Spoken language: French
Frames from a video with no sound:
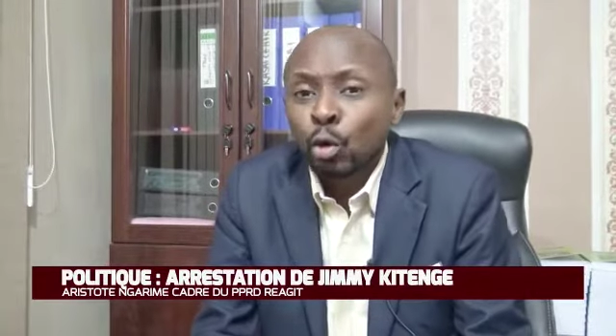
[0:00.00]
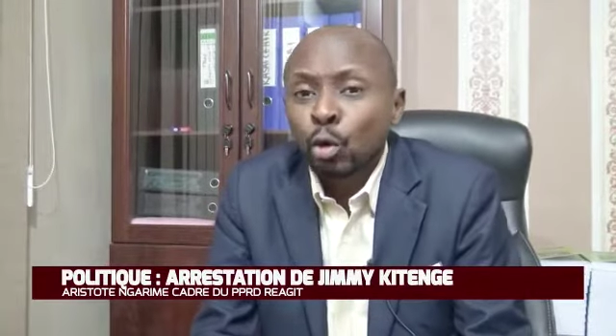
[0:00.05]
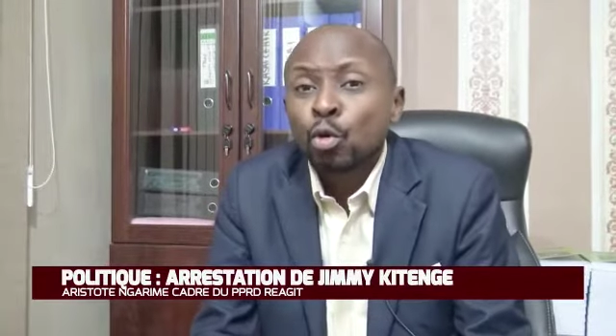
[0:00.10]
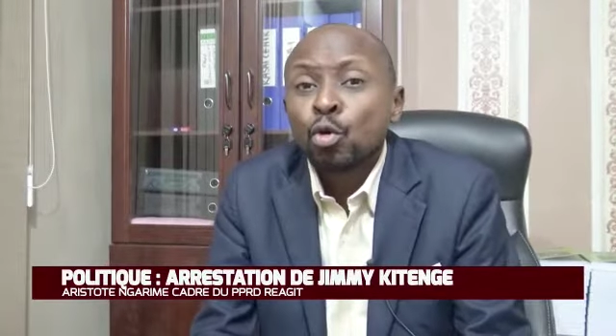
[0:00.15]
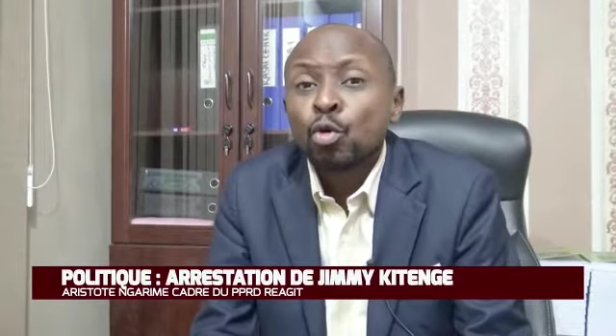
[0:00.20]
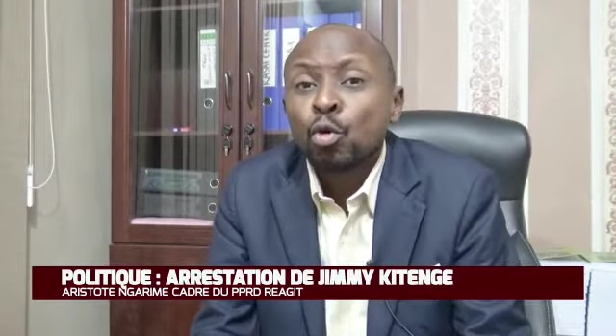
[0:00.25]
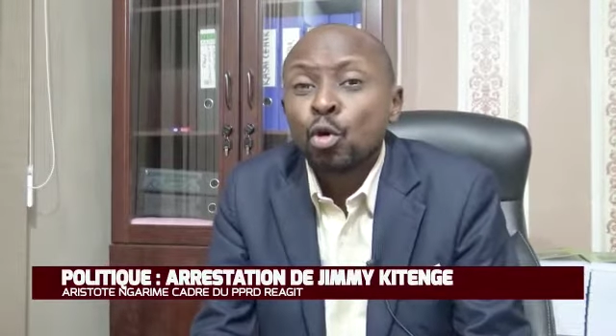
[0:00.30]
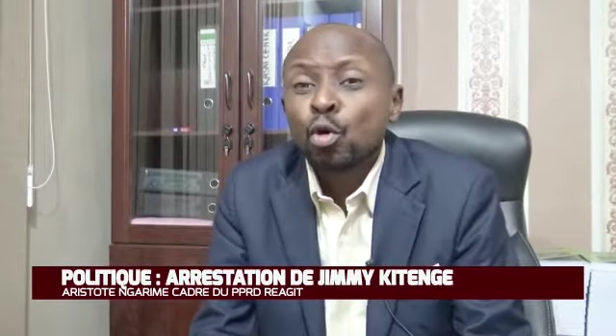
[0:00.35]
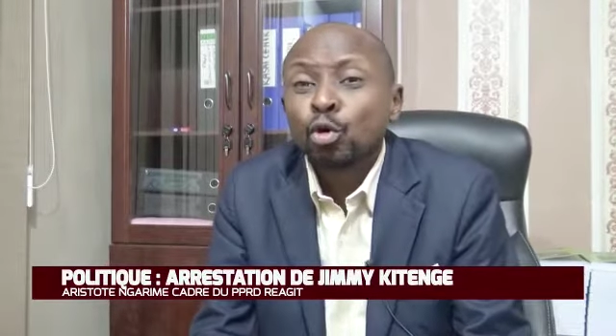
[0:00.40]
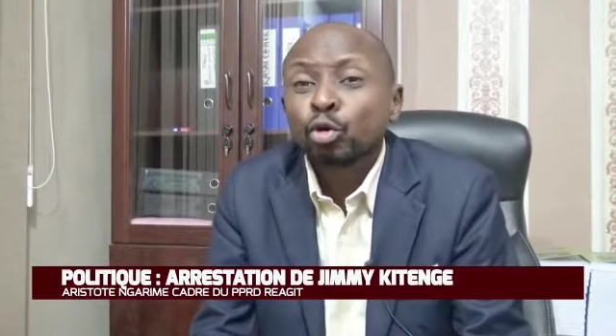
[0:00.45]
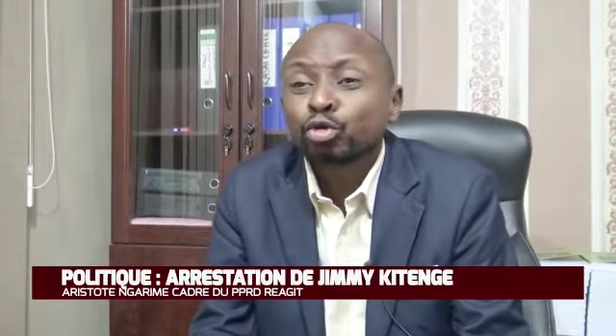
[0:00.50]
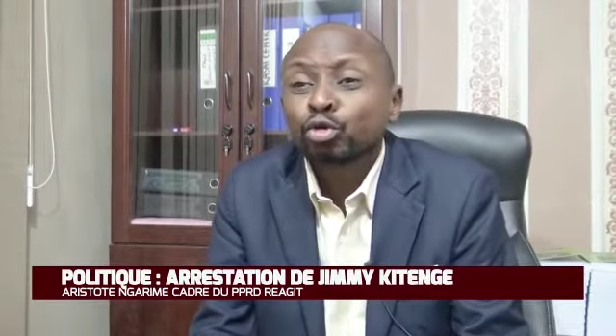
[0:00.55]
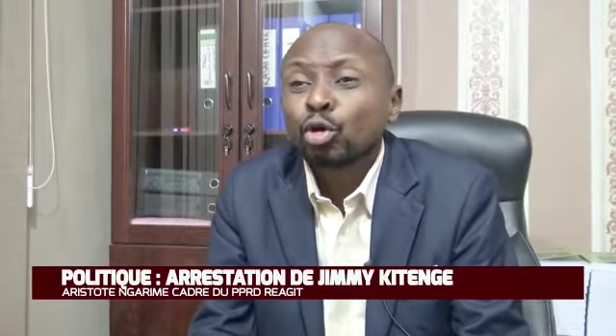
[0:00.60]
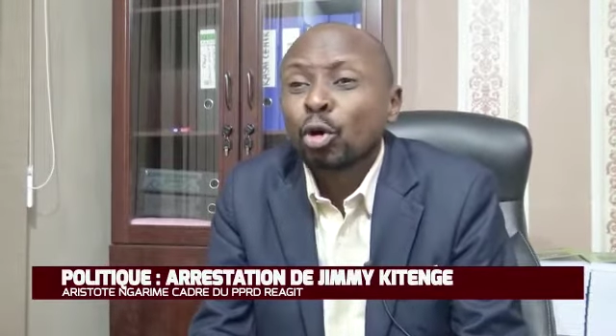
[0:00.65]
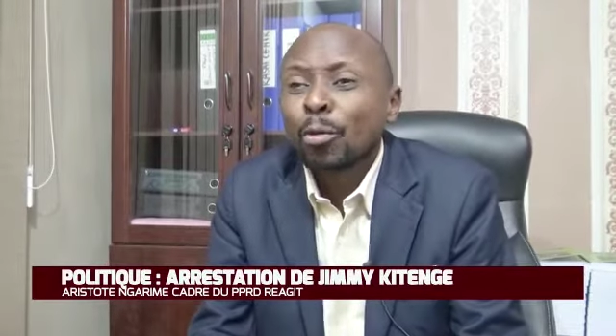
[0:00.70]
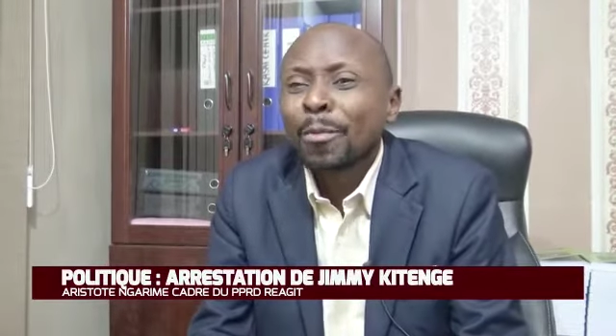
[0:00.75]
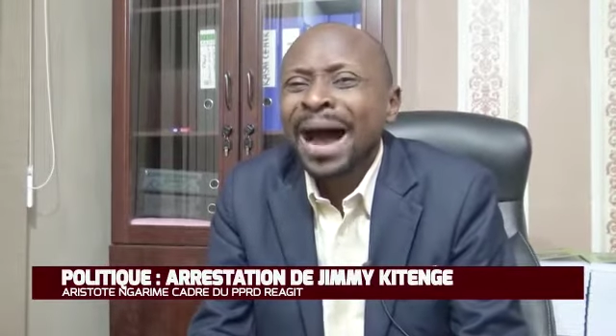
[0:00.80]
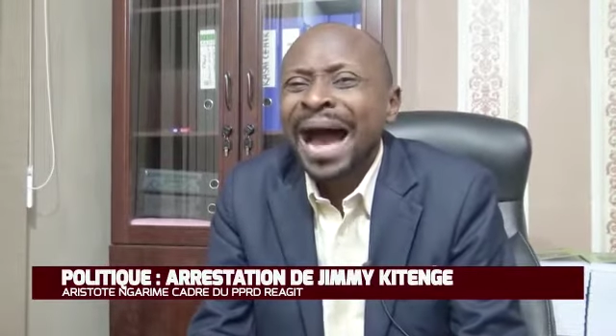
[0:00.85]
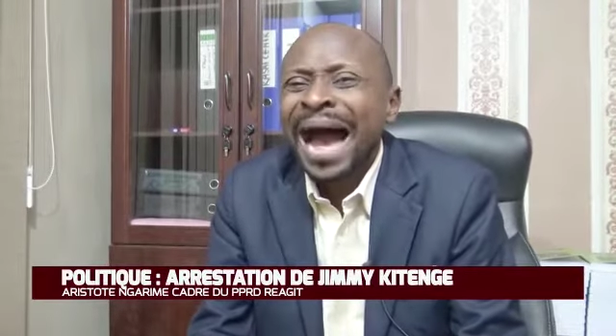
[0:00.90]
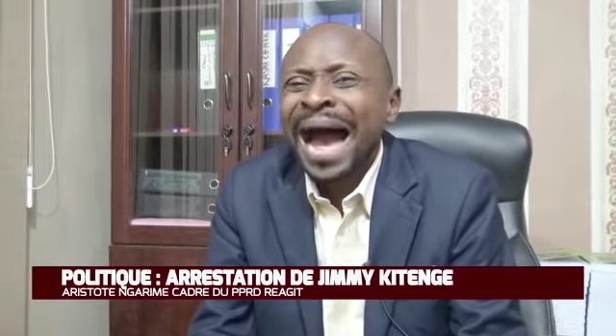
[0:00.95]

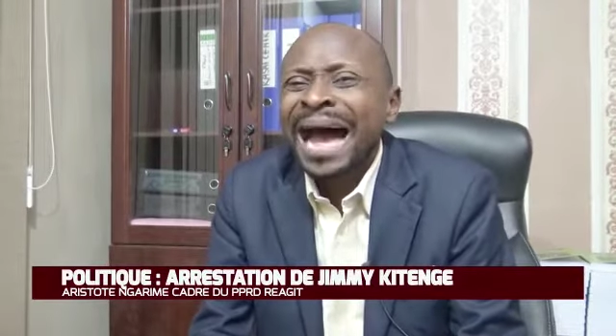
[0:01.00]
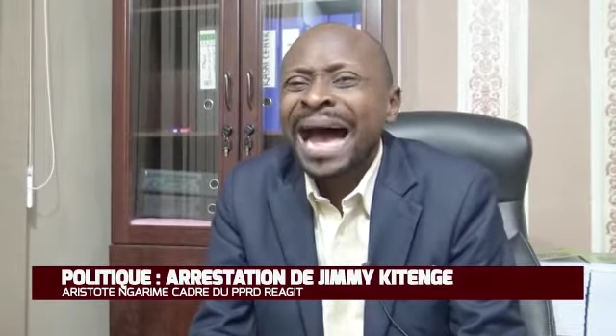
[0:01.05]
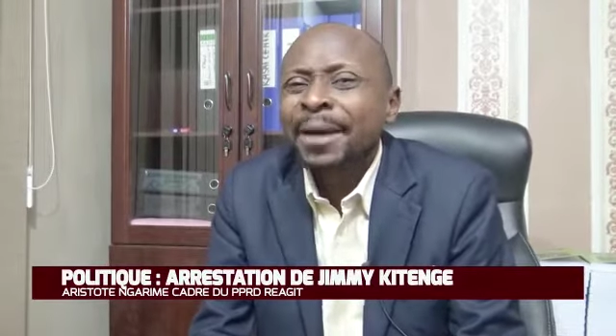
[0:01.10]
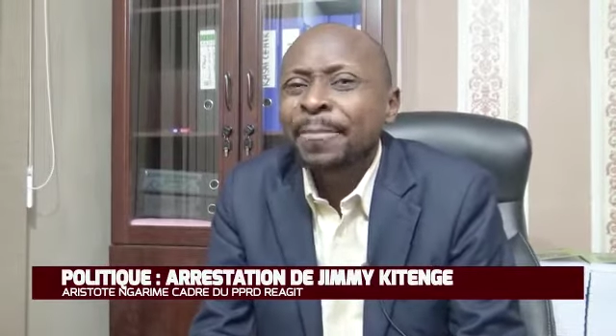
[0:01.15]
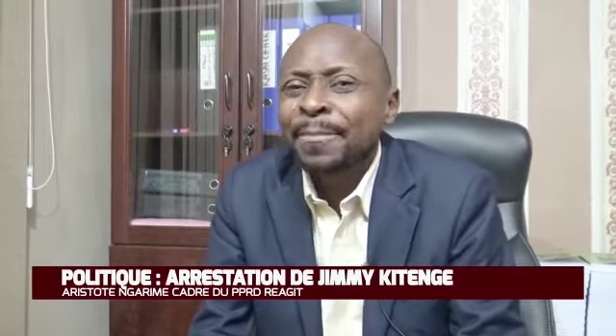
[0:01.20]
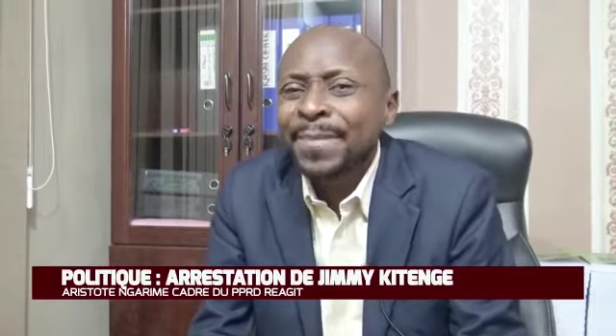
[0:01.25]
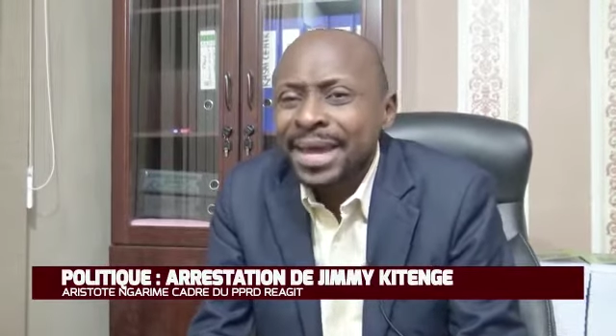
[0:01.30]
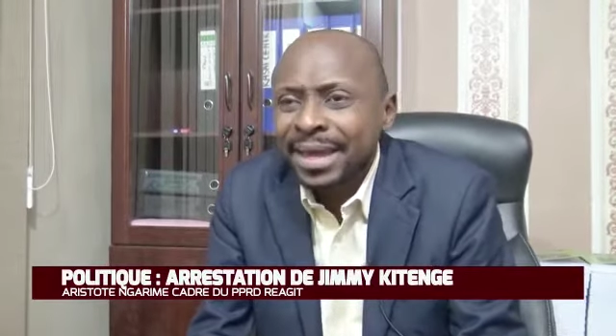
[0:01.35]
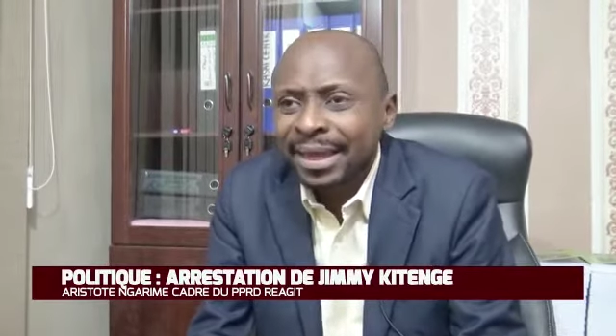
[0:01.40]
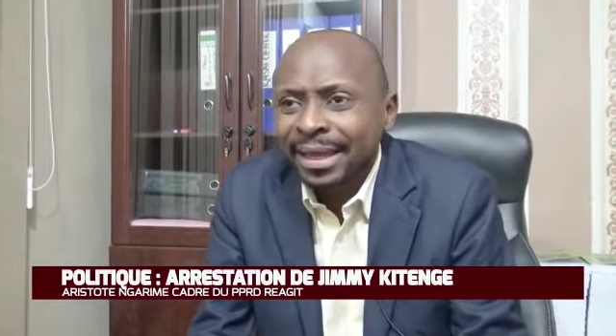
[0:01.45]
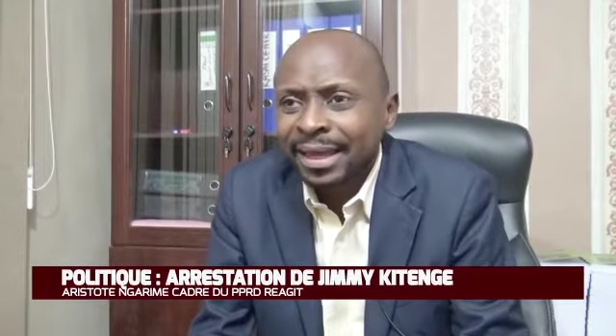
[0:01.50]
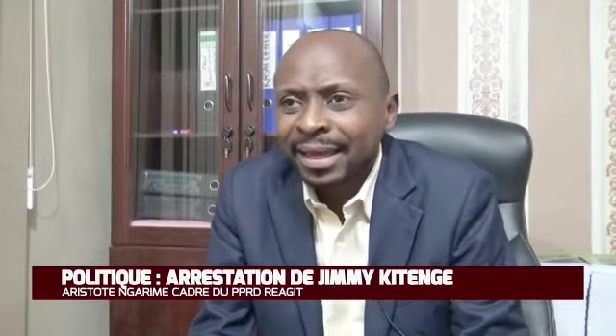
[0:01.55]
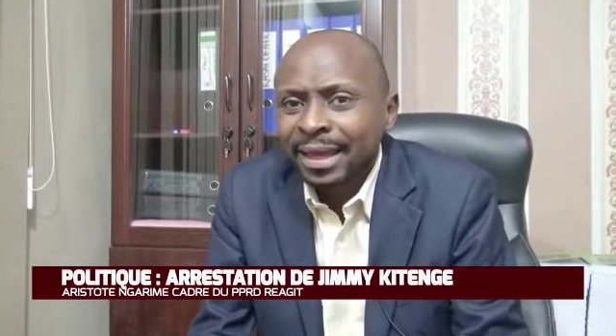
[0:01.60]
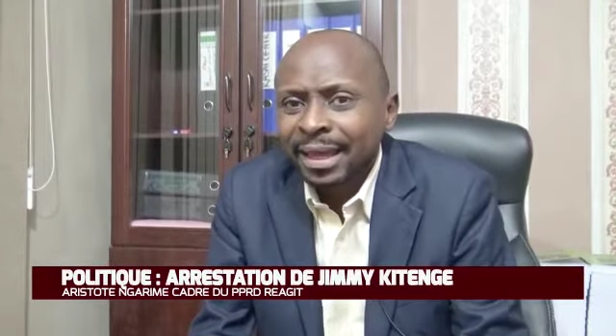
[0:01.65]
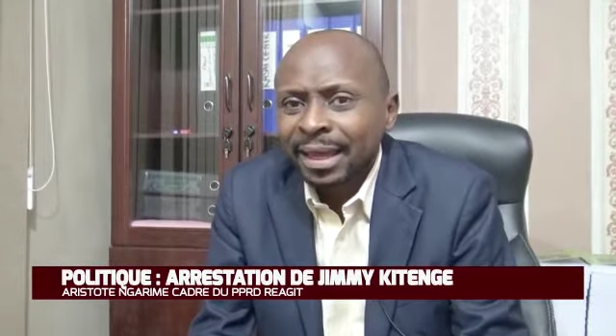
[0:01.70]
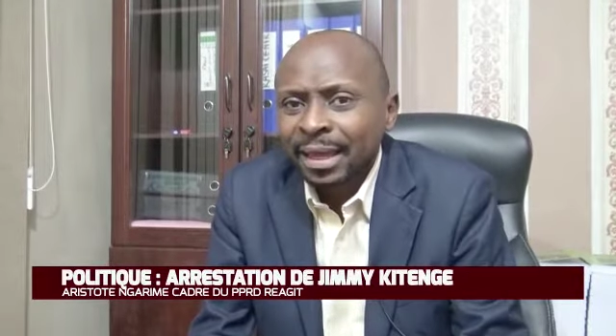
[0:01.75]
lourdement armées